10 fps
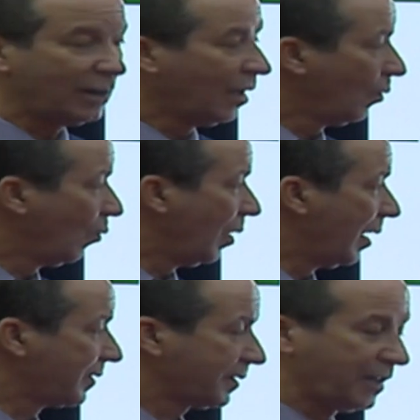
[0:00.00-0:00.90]

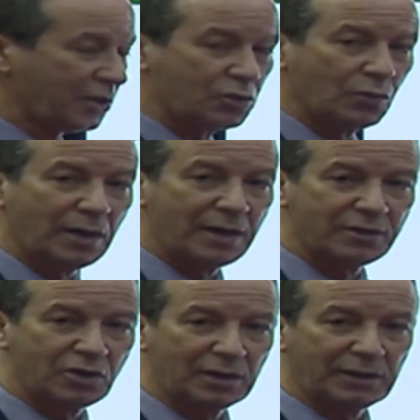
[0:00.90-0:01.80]

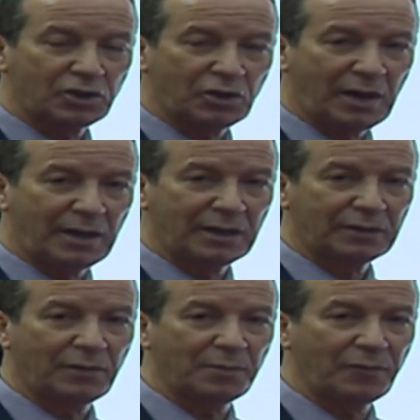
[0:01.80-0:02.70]

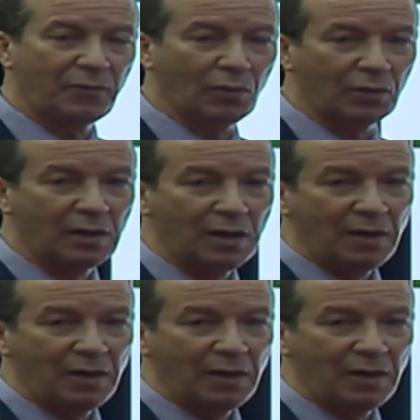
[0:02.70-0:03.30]
58146